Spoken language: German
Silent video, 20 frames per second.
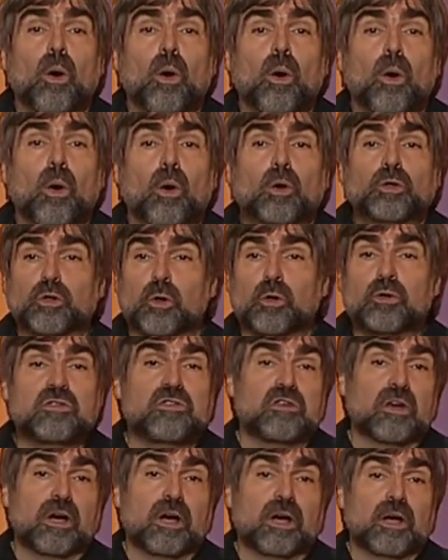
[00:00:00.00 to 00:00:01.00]
Und
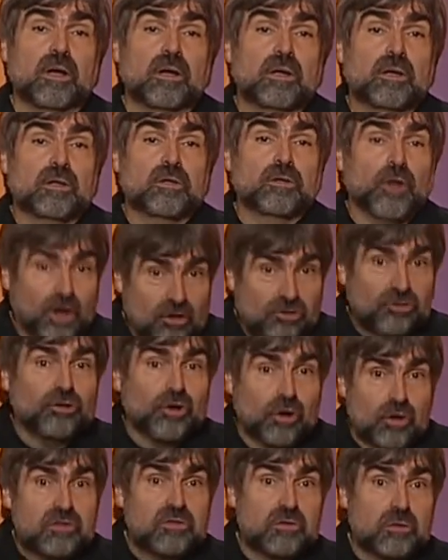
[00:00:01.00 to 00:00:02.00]
unsere deutschen
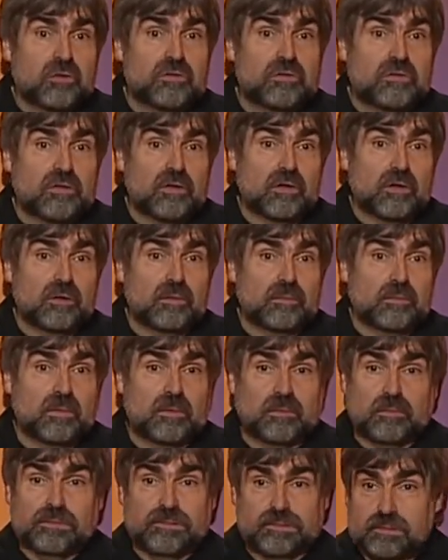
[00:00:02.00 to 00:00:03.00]

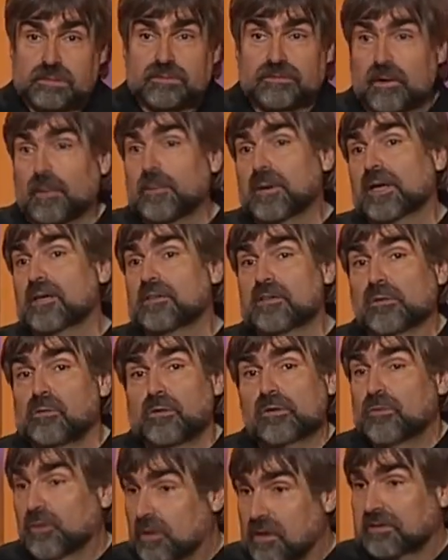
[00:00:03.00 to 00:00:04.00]
Rüstungsfabriken sind
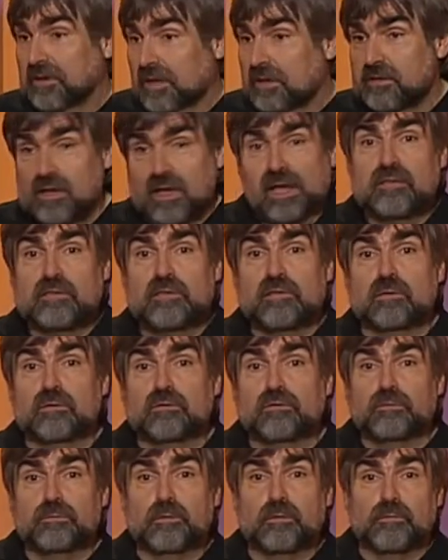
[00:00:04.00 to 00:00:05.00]
natürlich völlig entsetzt
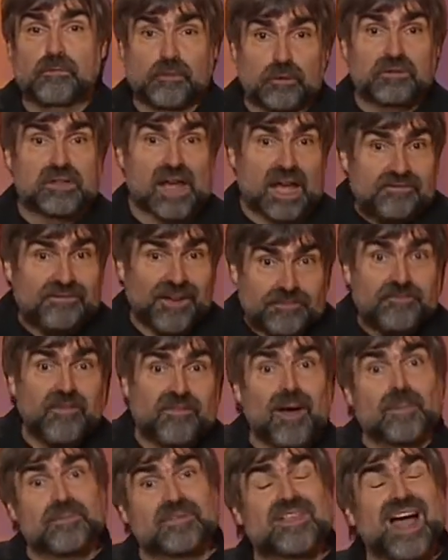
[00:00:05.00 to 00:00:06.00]
und fürchten einen
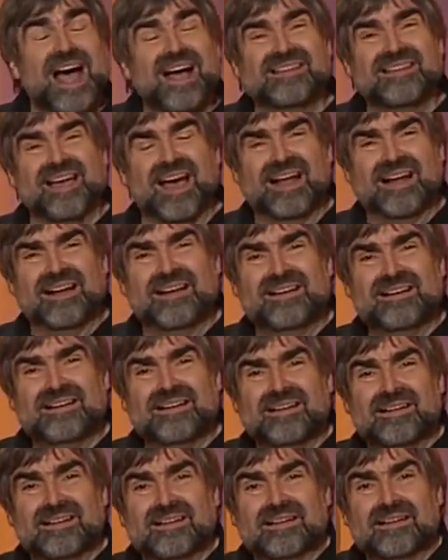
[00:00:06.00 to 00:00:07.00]
Wettbewerbsnachteil
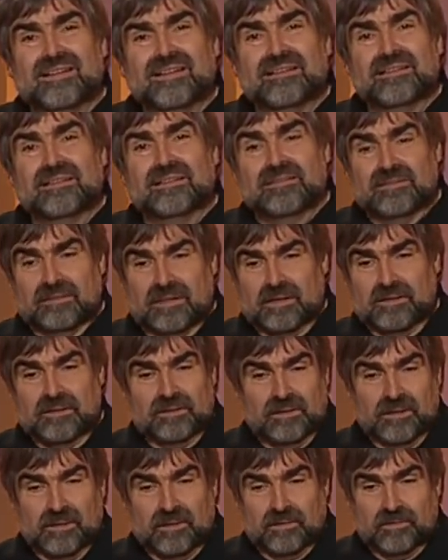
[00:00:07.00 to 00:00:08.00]
denn
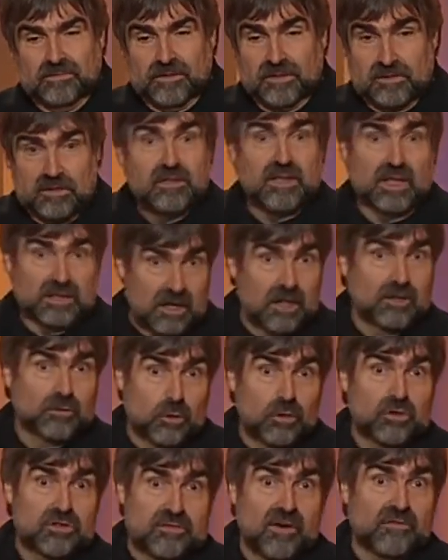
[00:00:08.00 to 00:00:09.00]
äh, wir sind der
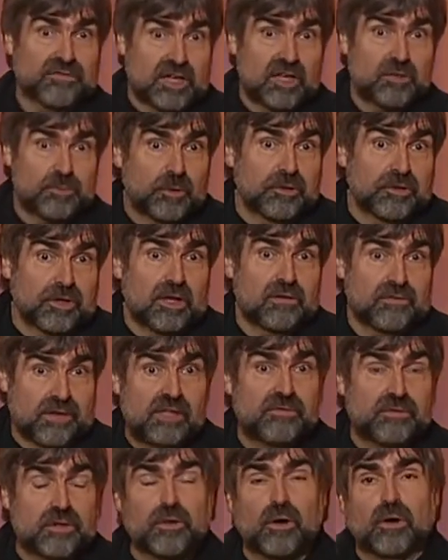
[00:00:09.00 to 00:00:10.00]
drittgrößte Waffenexporteur der
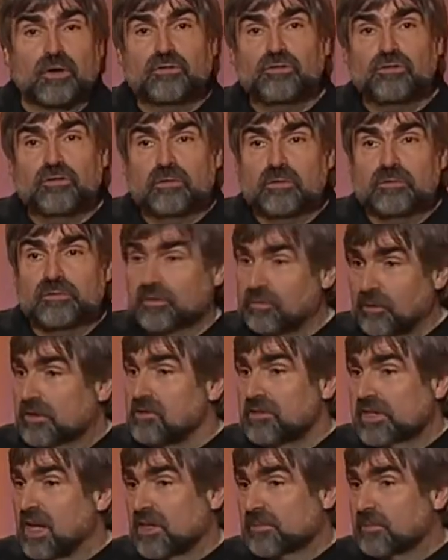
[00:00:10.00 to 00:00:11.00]
Welt, wir Deutschen. Und wie wollen
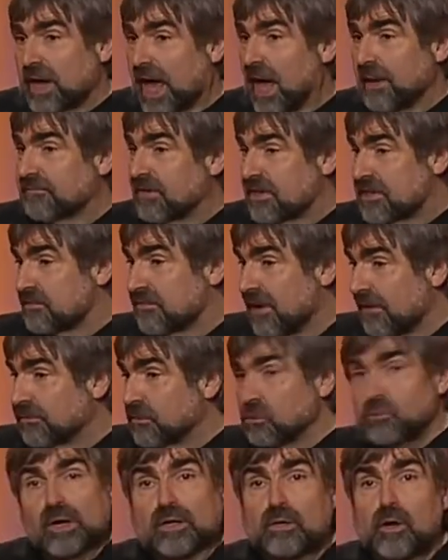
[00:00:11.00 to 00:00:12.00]
Sie das bleiben, wenn Sie Waffen
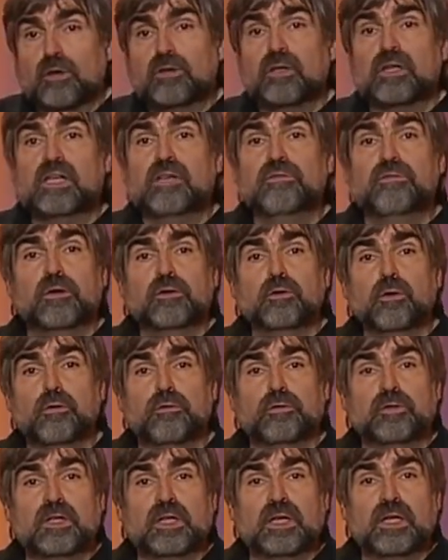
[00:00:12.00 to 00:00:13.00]
nur an Leute liefern
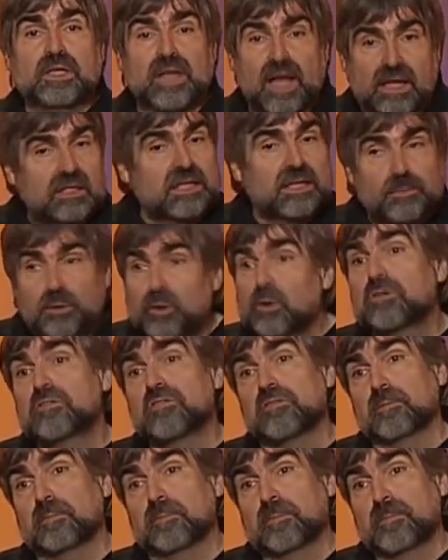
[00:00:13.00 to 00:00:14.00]
dürfen, die die dann nie benutzen?